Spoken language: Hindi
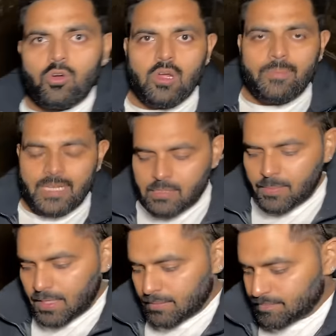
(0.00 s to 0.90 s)
के बीच
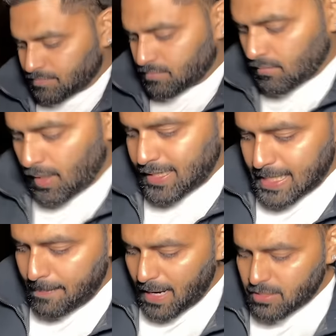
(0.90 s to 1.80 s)
में है
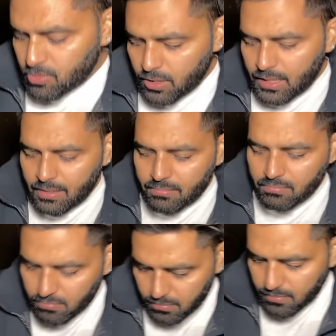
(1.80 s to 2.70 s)
इसकी बैक स्टोरी
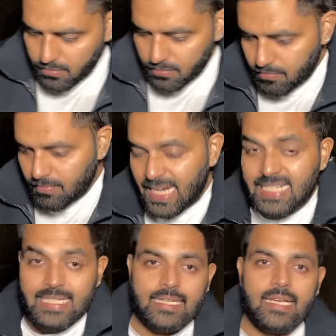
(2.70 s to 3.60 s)
मैंने
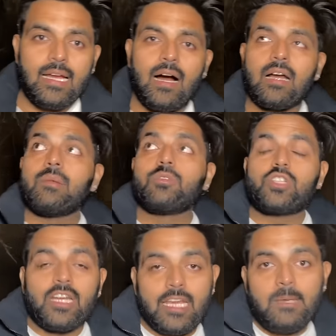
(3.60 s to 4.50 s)
जैसे कि कहा कि
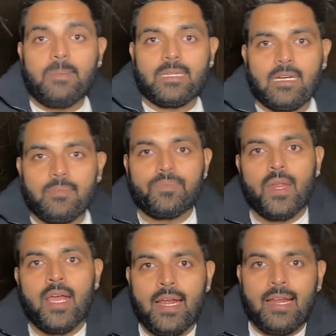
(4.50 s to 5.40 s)
मुझे नहीं पता
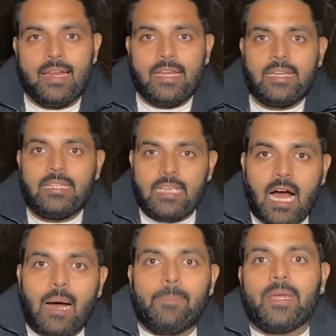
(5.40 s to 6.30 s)
लेकिन
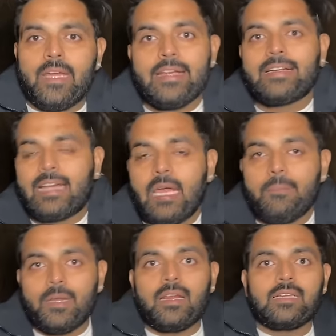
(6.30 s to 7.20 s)
यहाँ पे एक टाइम
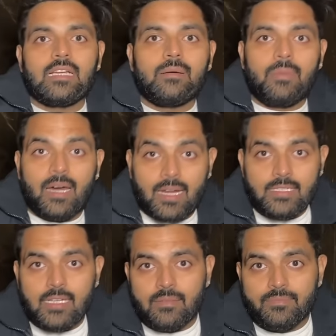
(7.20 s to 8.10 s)
पे राजा
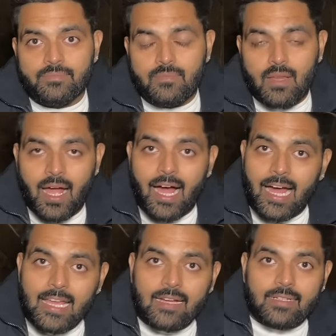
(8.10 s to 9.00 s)
महाराजा
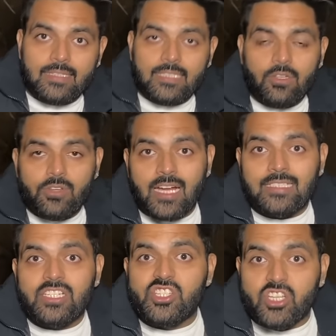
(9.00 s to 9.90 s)
आया करते थे और यहाँ
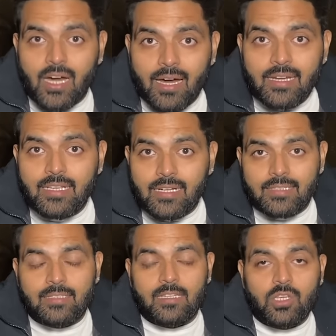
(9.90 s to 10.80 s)
से शिकार किया
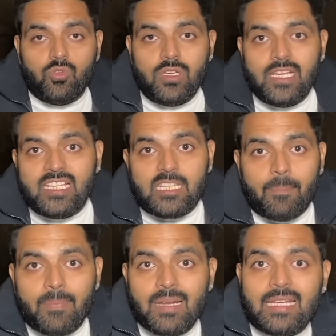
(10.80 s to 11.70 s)
करते थे क्योंकि ये
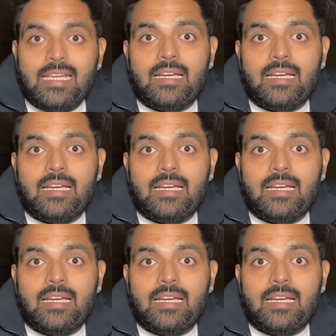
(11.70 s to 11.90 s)
चंबल की